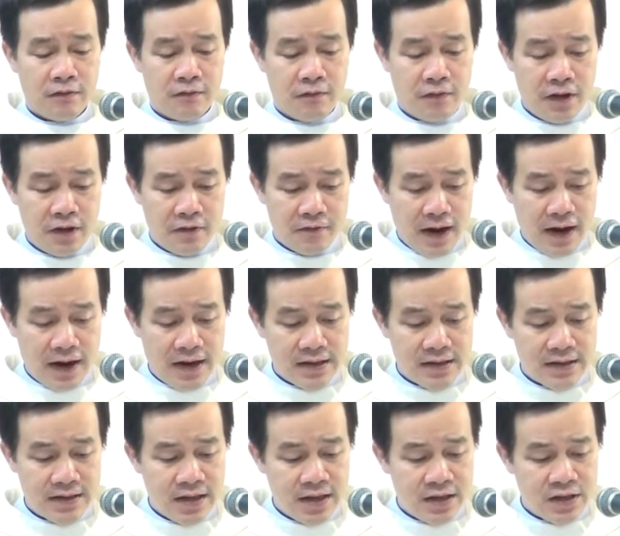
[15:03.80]
Vì vậy
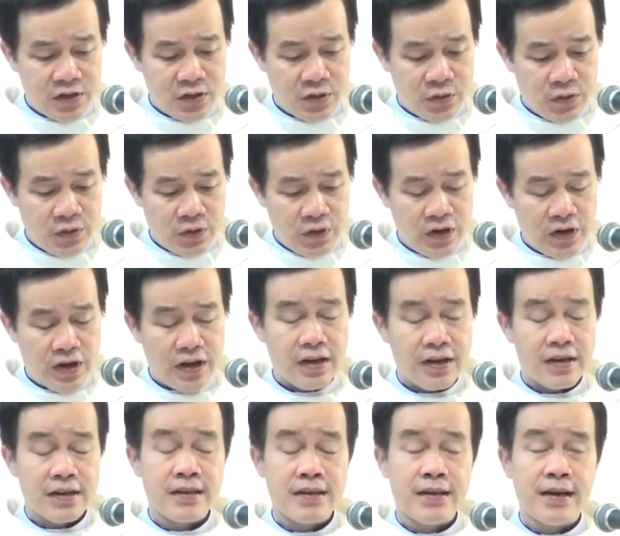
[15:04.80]
xin Chúa
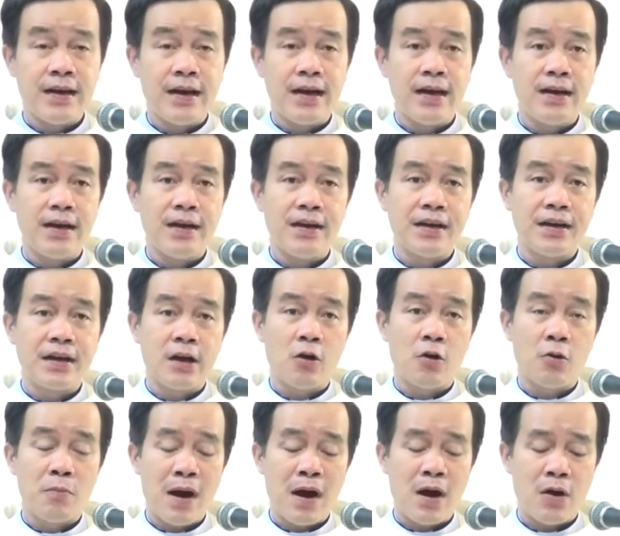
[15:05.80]
nhờ lời
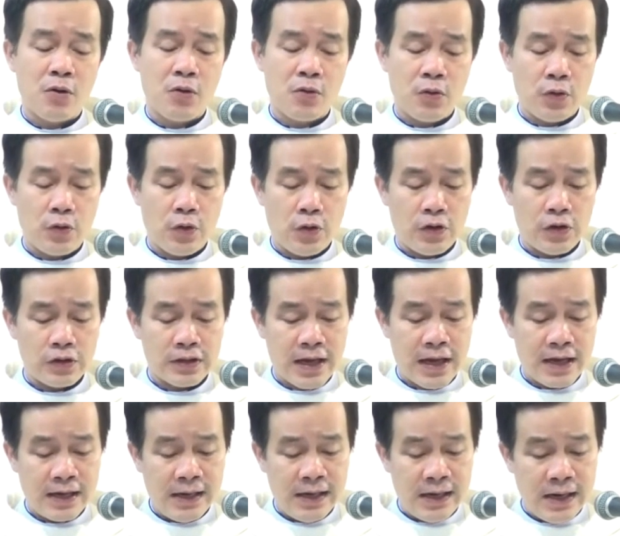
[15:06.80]
cầu bầu của
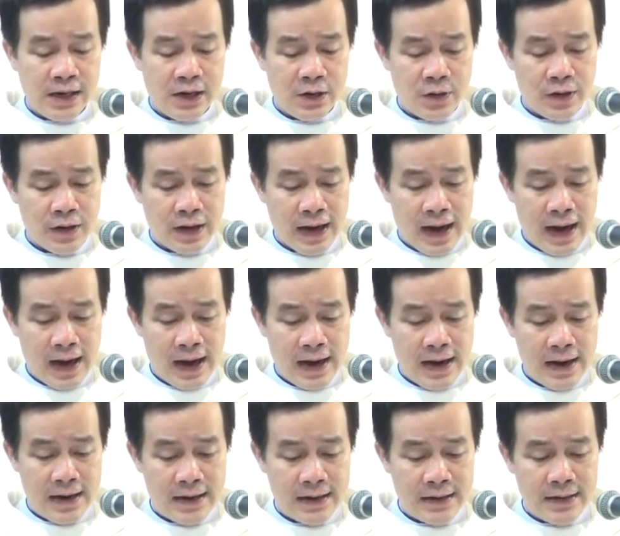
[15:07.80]
Thánh Leo
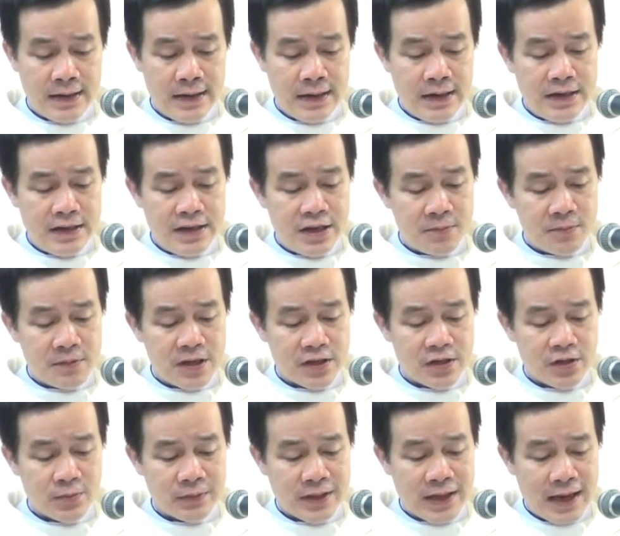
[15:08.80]
cả giúp cho
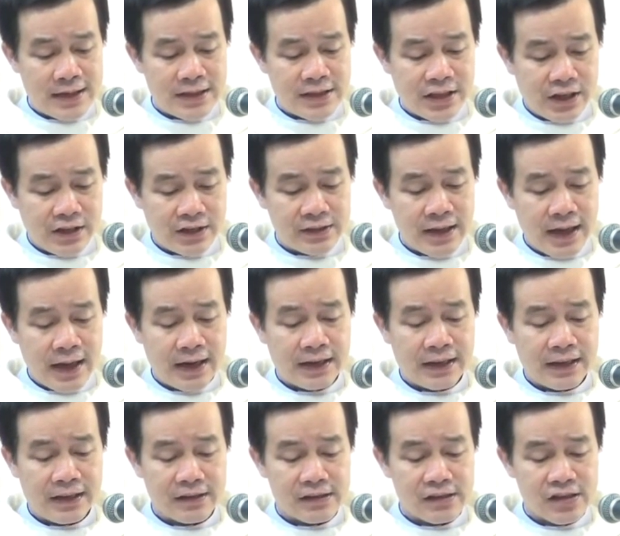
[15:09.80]
chúng ta trở
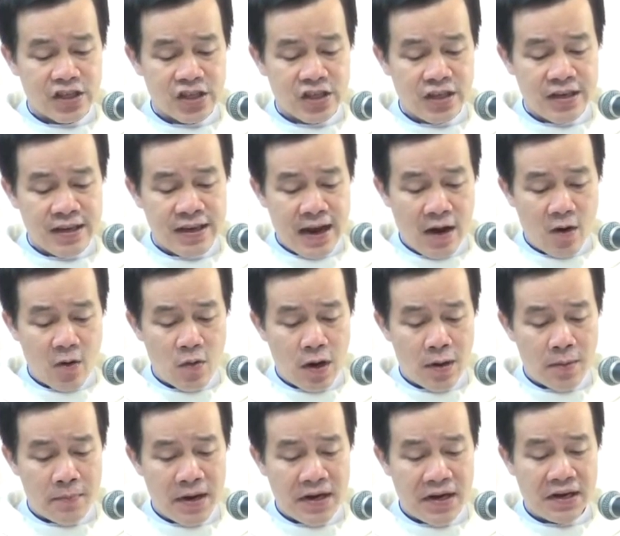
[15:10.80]
thành những sứ giả
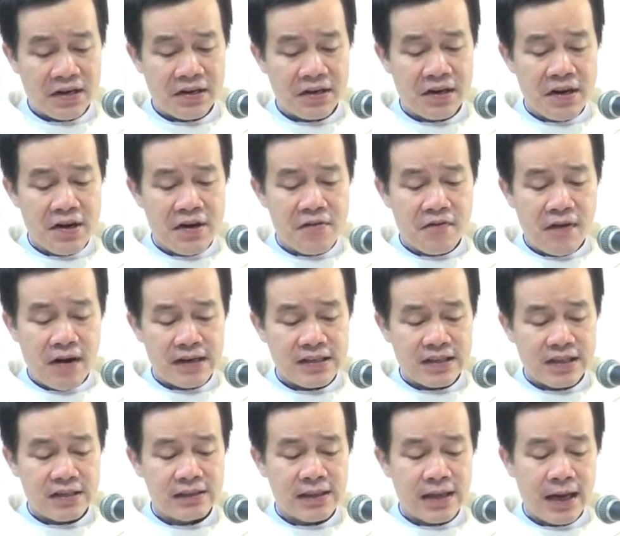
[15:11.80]
hòa bình và
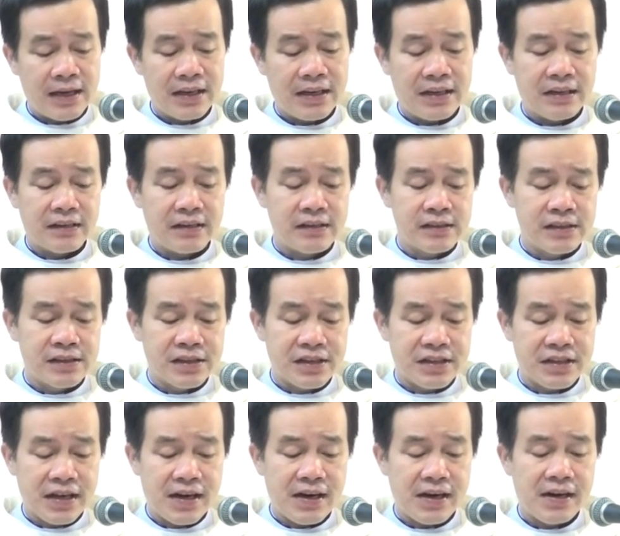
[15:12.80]
trở thành những người
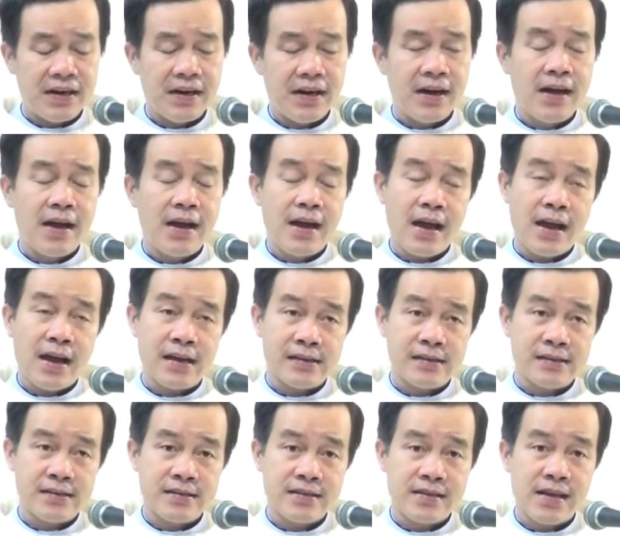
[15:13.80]
thợ
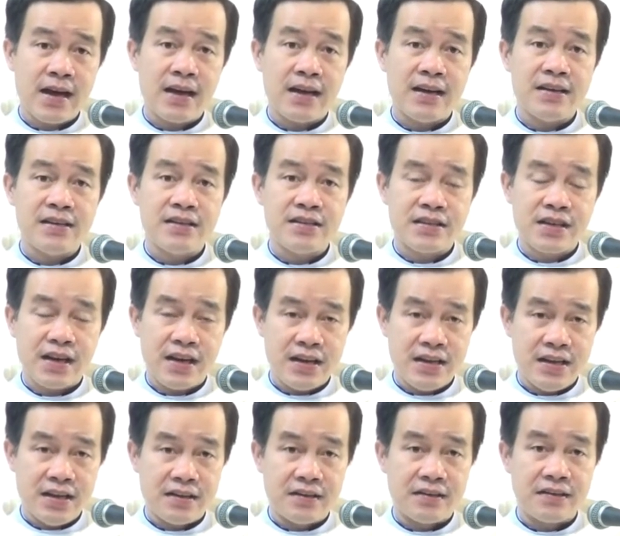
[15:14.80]
hăng say xây
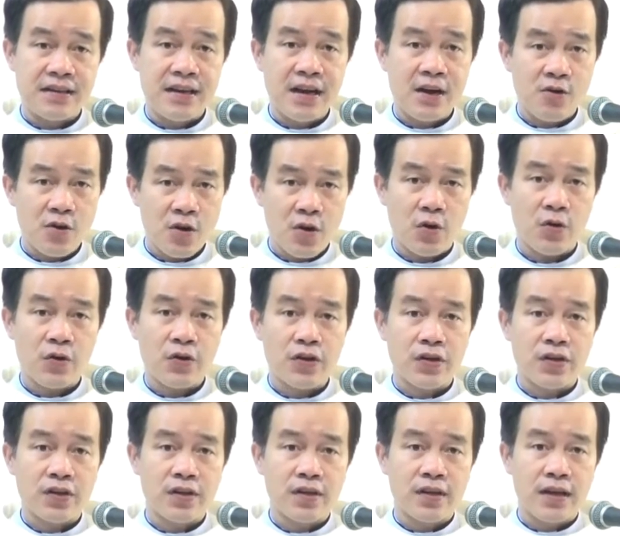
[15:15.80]
dựng giáo hội.
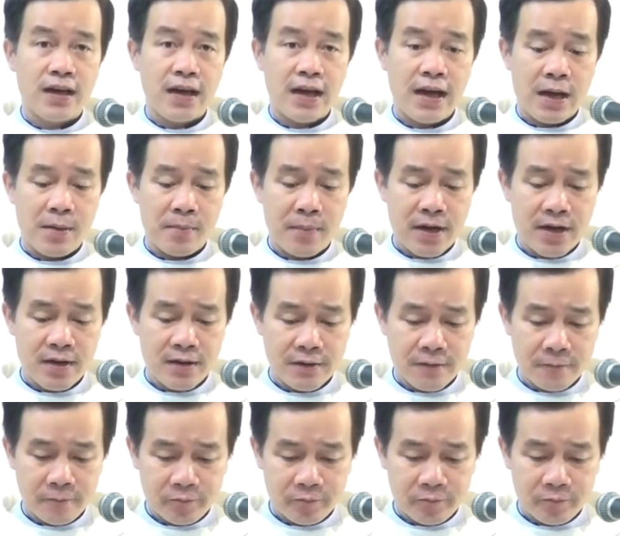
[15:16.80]
Amen.